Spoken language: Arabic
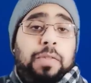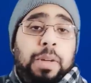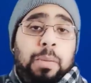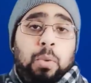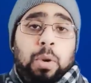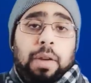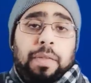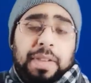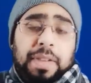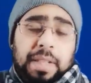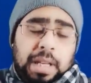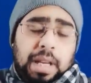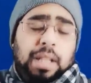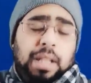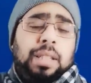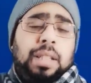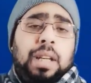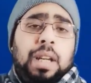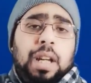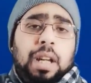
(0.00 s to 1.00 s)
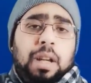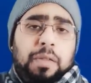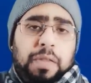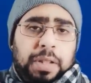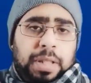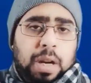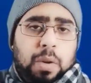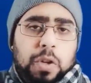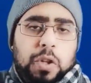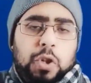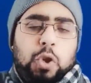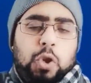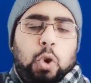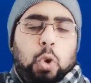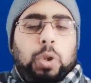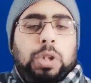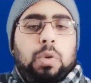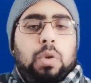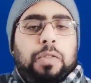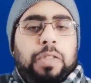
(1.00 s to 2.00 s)
وإن في منافسات في الدوري
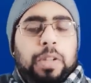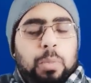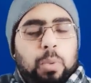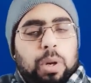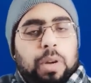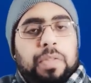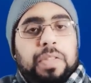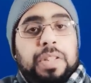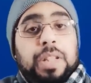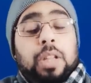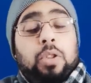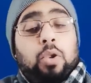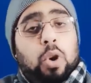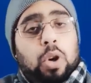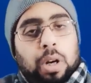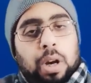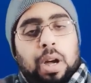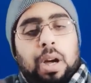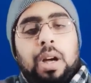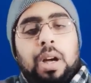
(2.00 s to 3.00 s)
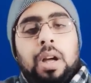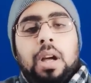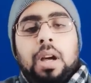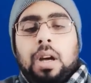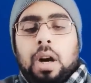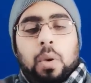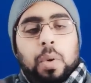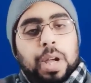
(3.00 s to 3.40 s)
السعودي وفي منافسات أخرى